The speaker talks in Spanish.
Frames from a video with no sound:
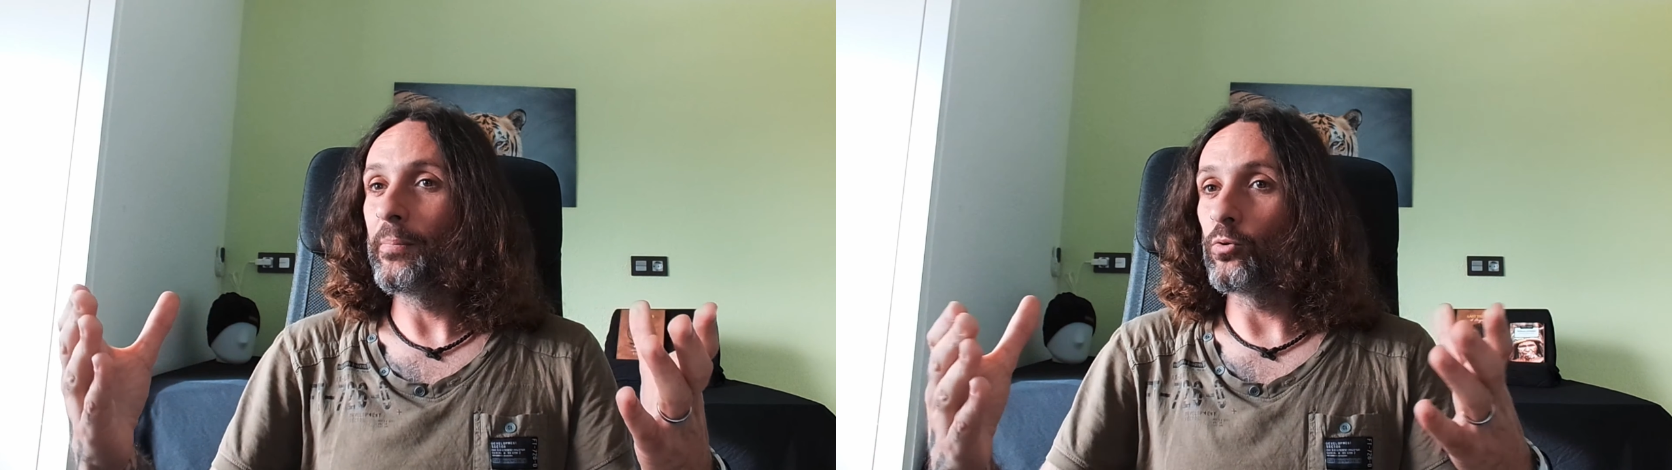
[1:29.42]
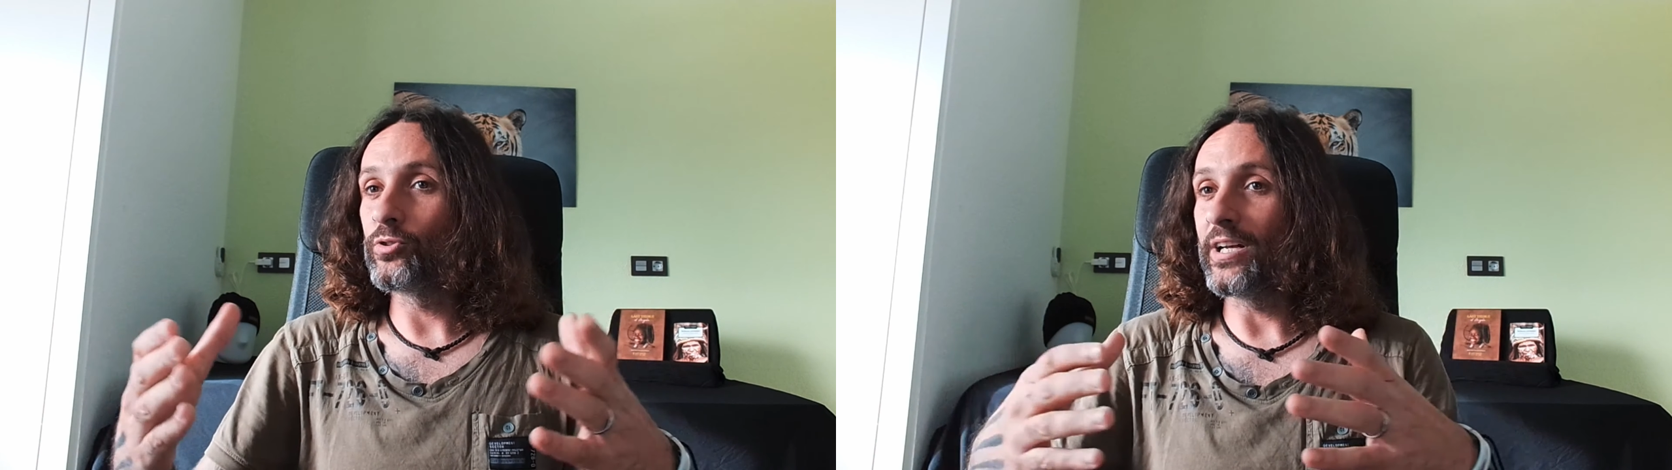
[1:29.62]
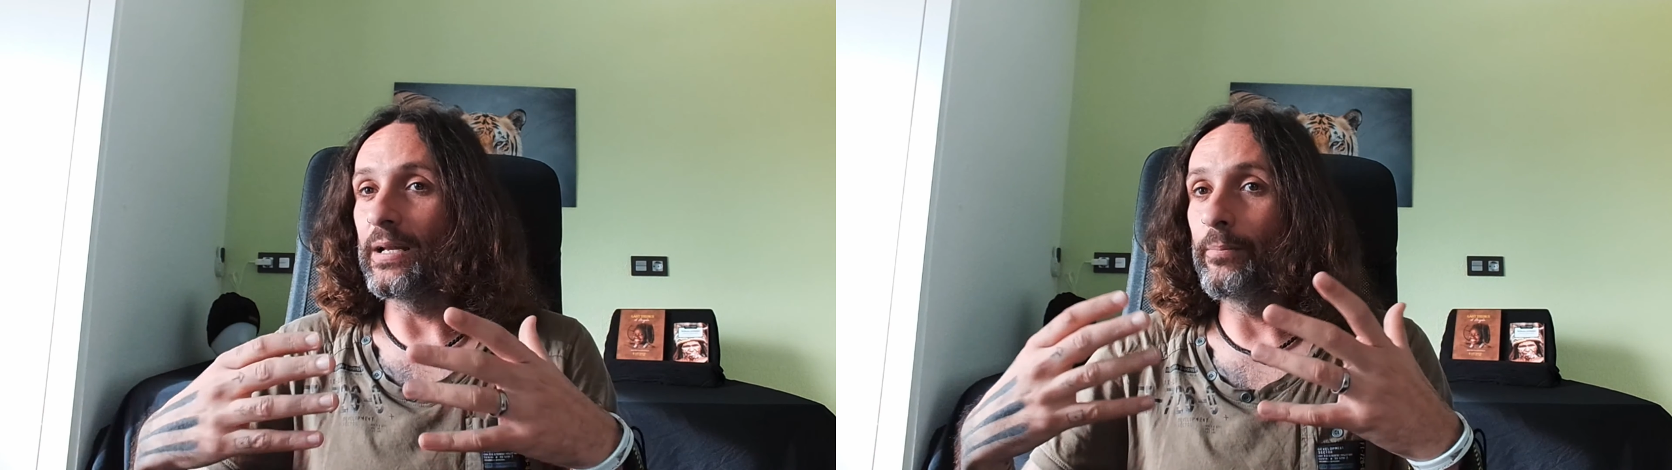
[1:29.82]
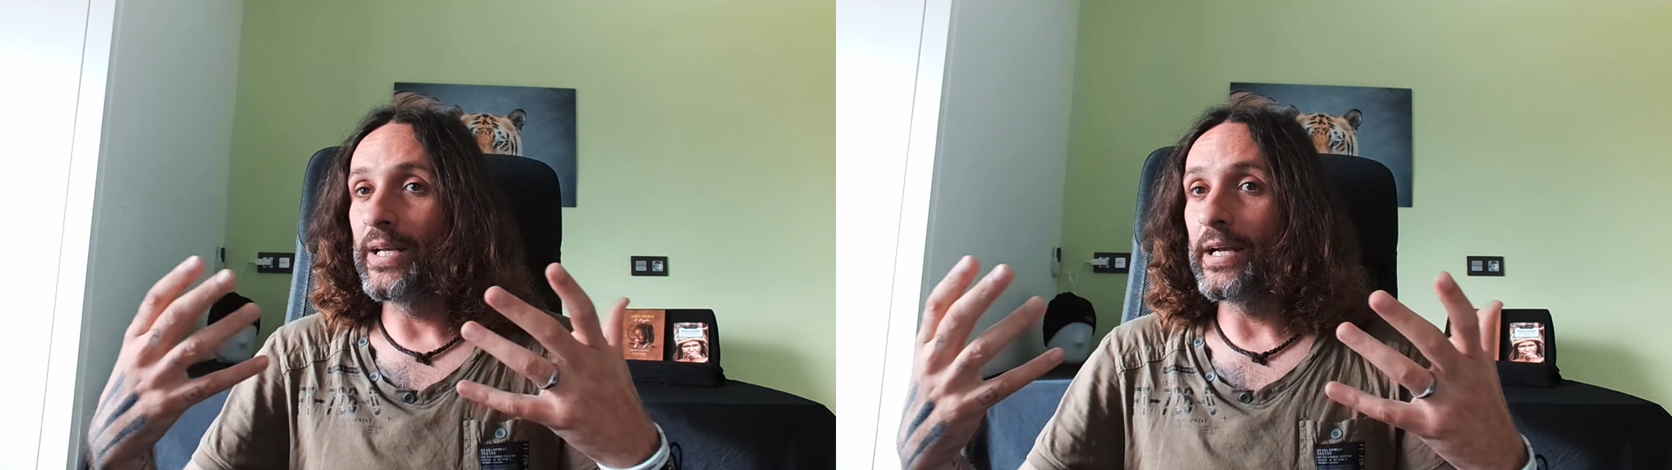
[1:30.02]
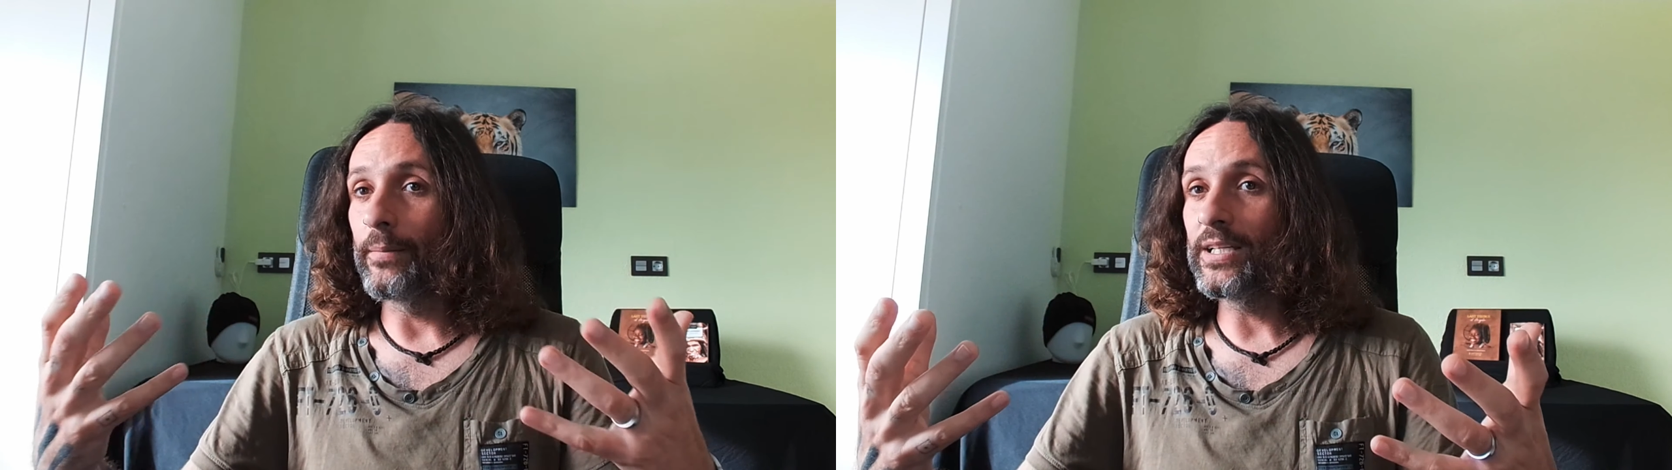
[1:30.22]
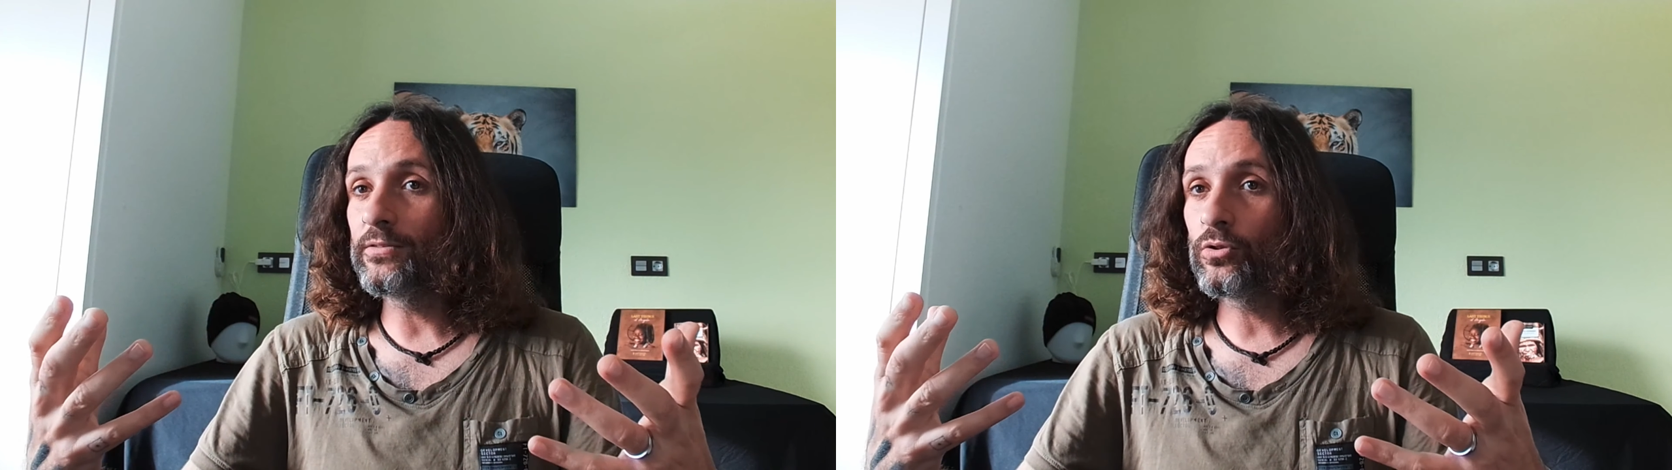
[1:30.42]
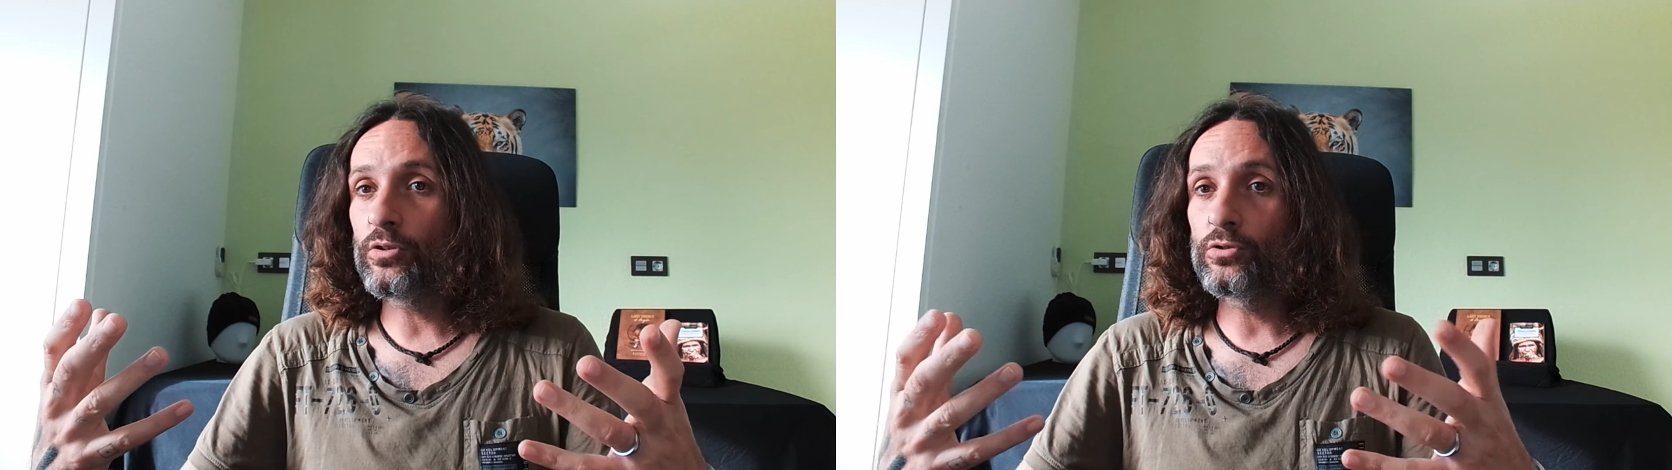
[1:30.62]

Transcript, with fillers: contra el envenenamiento y